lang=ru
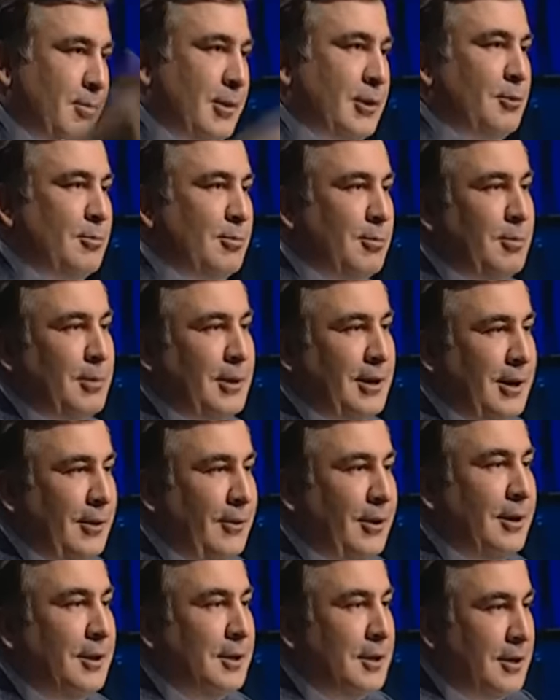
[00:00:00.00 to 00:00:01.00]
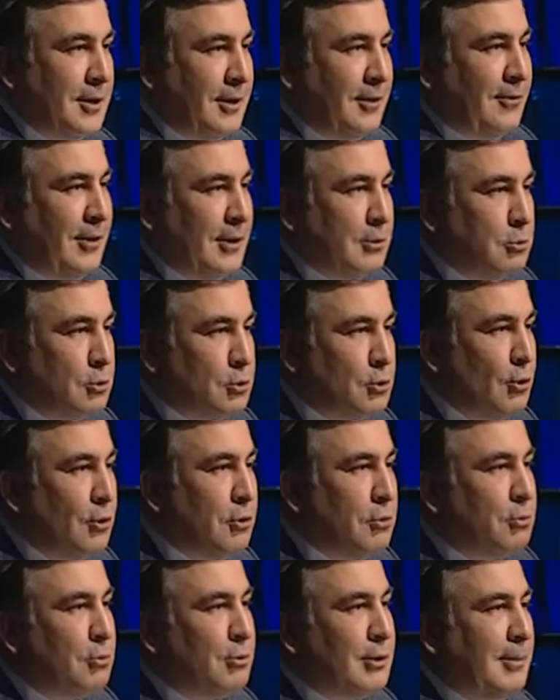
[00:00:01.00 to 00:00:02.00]
потом публиковал в одну
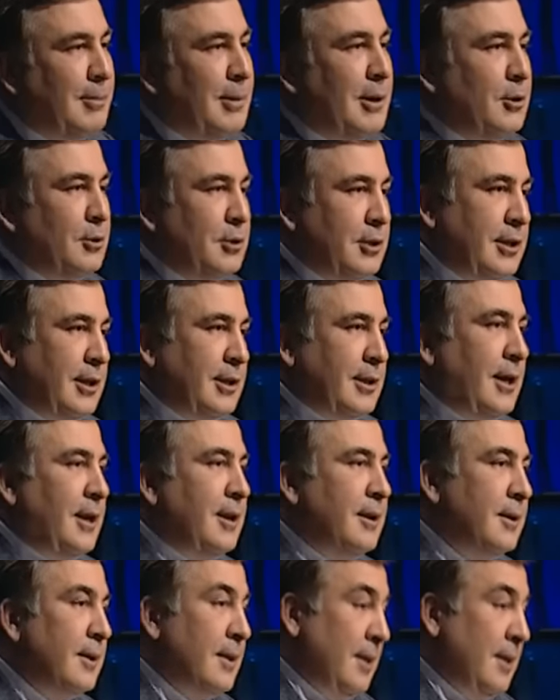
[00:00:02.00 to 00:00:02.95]
сторону там полет и так далее.